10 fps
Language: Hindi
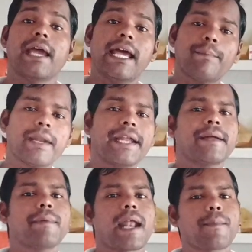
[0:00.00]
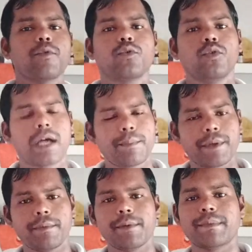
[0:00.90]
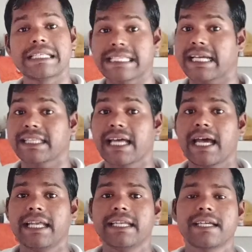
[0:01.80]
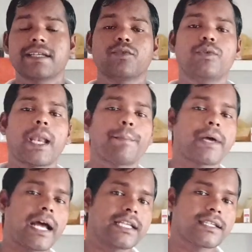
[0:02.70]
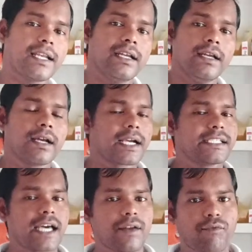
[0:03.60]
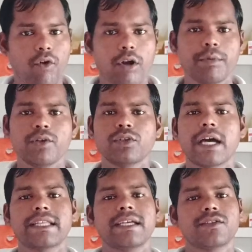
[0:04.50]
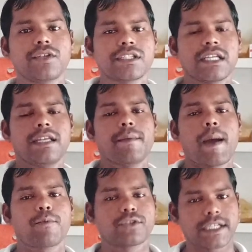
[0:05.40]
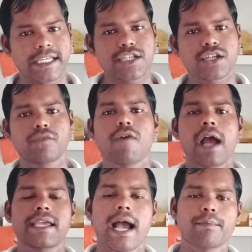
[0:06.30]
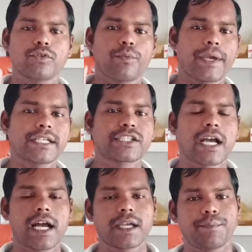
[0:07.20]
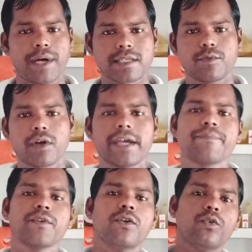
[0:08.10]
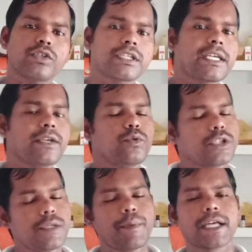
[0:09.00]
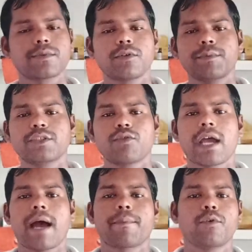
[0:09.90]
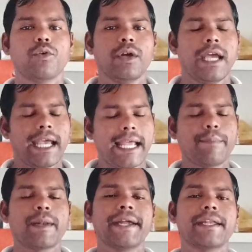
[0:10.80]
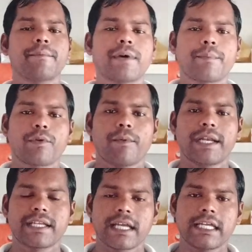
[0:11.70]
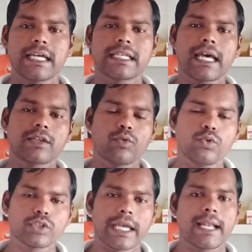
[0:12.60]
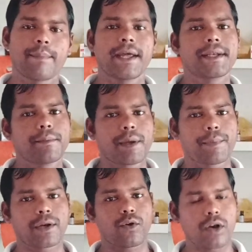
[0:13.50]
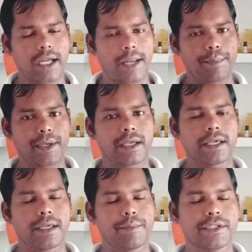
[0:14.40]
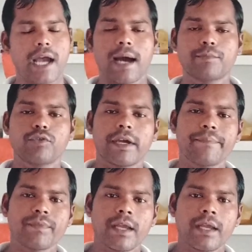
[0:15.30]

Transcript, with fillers: हेल्पलाइन नंबर आपको गूगल पे भी मिल सकता है लेकिन गूगल पर आजकल कई सारे फ्रॉड भी हो जाते हैं तो इसके लिए मैं आपको सजेस्ट करूंगा कि आपकी जो बैंक शाखा की पासबुक है उस उसी पासबुक में जो है आपको हेल्पलाइन नंबर प्रोवाइड कराया जाता है तो उस हेल्पलाइन नंबर पर कॉल करके भी आप जो है